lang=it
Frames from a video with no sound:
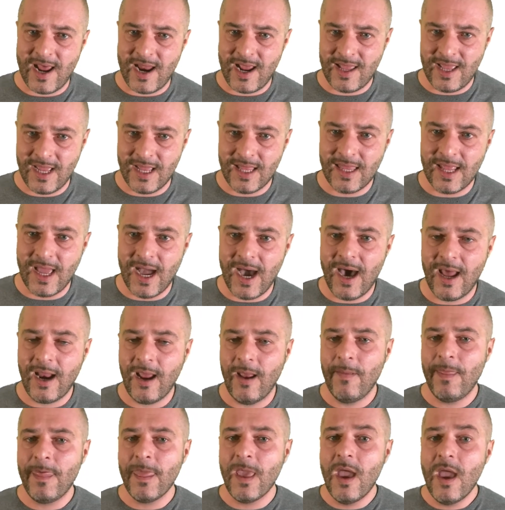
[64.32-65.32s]
ad
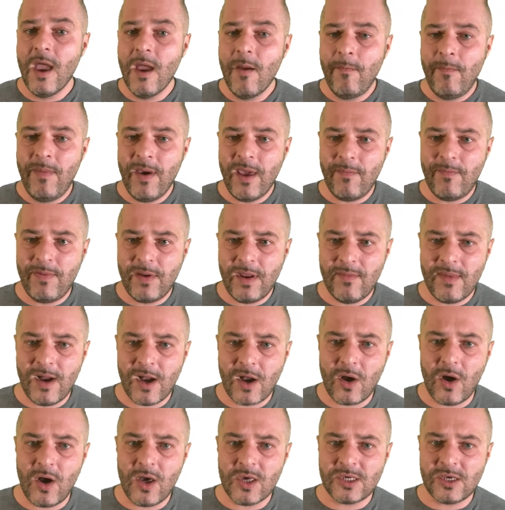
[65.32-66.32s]
andare. Per
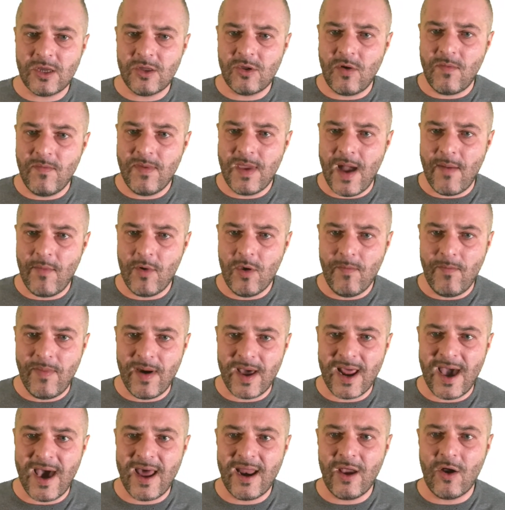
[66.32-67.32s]
prima cosa dobbiamo
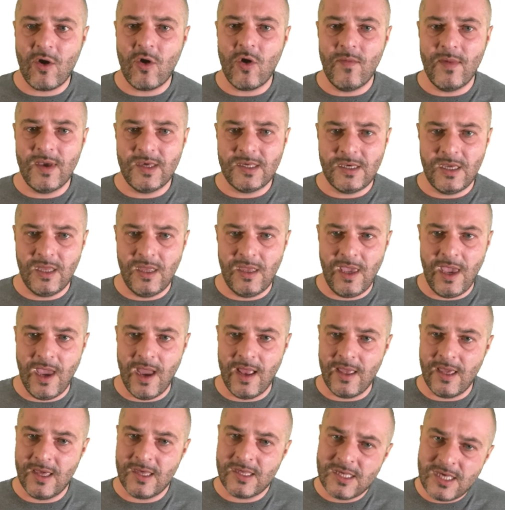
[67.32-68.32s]
imparare come si
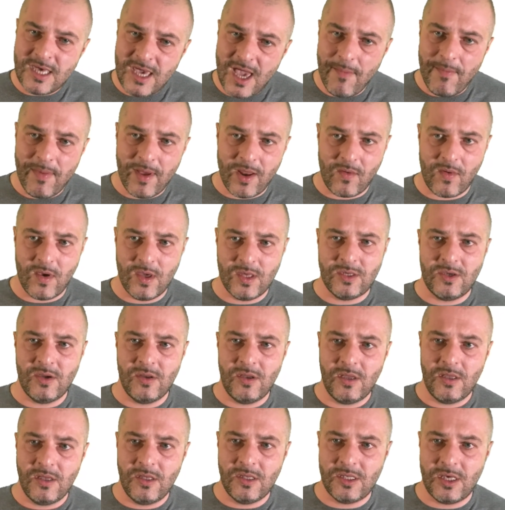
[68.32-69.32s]
tiene, sia per
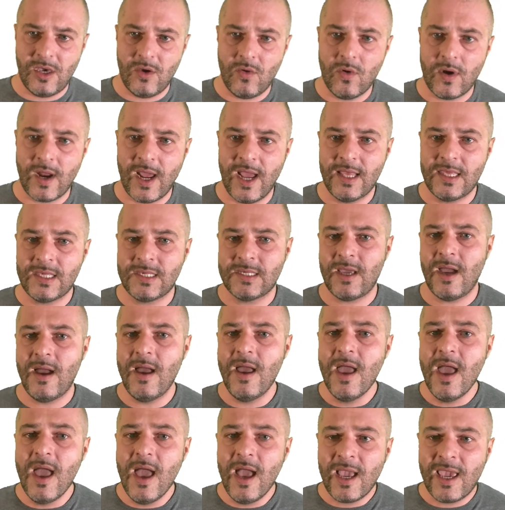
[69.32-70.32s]
questioni di sicurezza
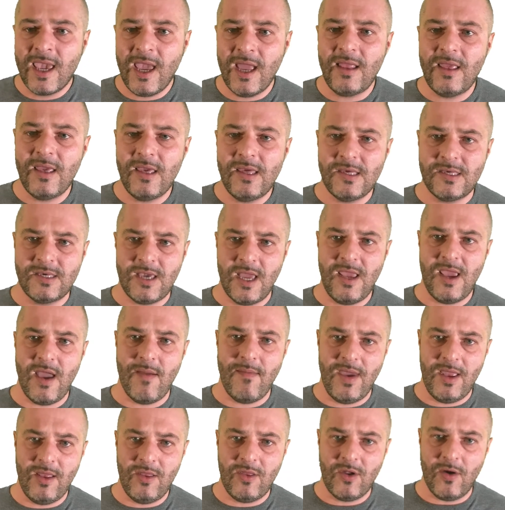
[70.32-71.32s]
che di
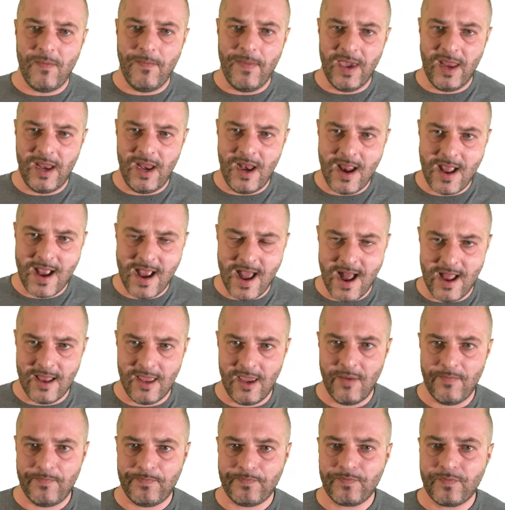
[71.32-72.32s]
insegnamento per il
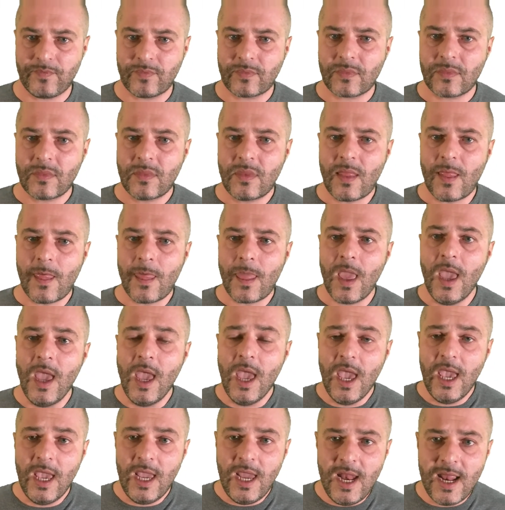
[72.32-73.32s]
cane.
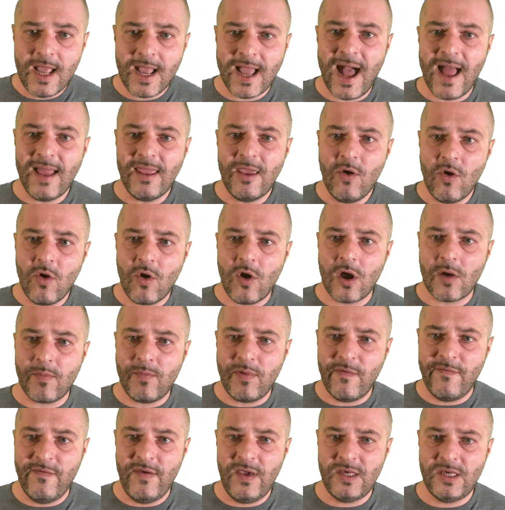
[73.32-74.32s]
Il cane è un
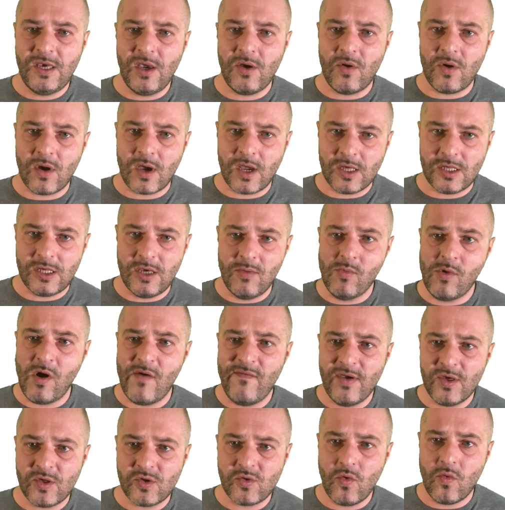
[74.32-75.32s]
corpo fisico che si
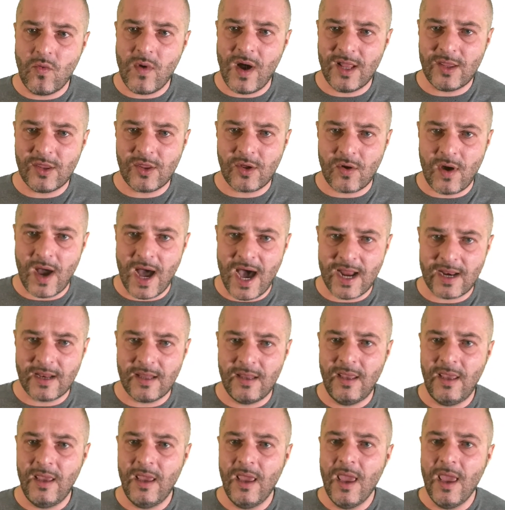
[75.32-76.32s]
muove su quattro arti